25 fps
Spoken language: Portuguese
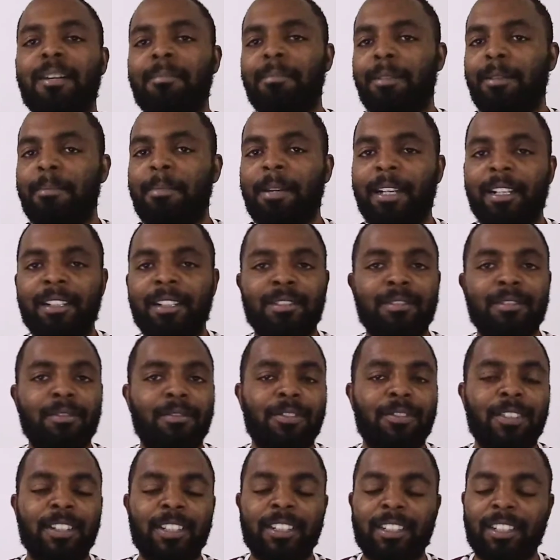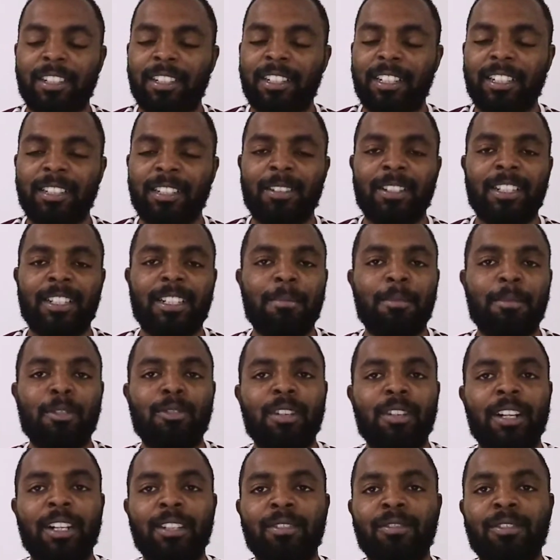preparação física, já vai saber os
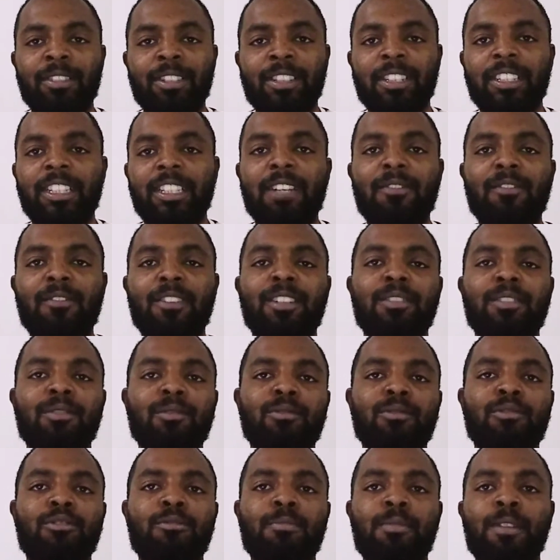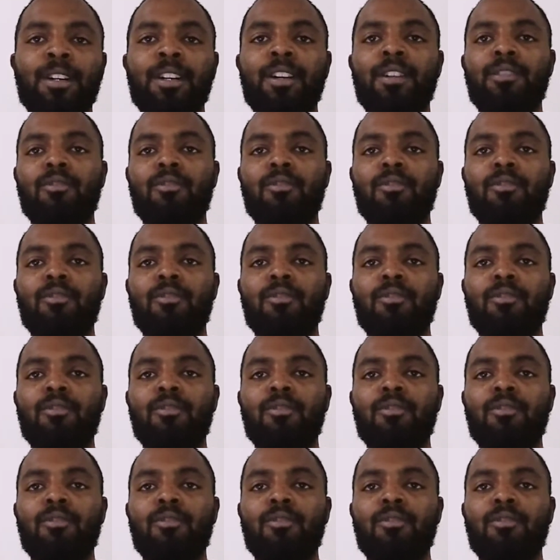jogadores que estavam ali no grupo,